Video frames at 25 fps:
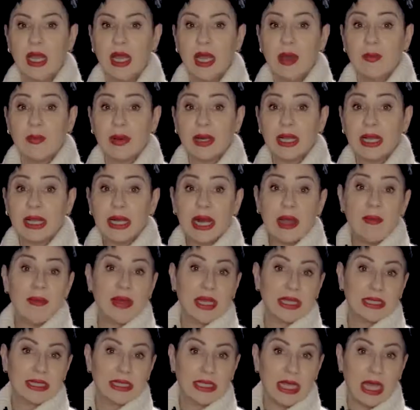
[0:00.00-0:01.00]
Программа
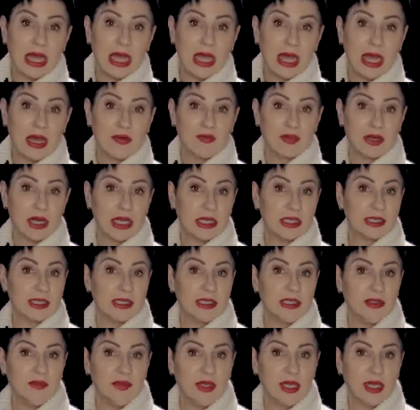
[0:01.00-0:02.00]
одна, а фракции
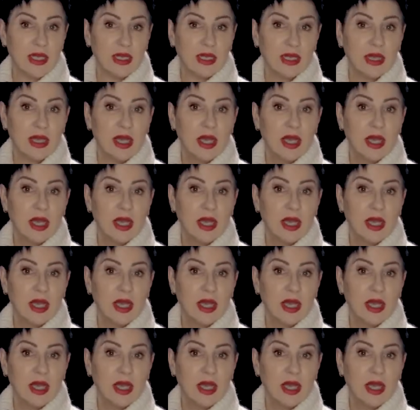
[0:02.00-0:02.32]
две.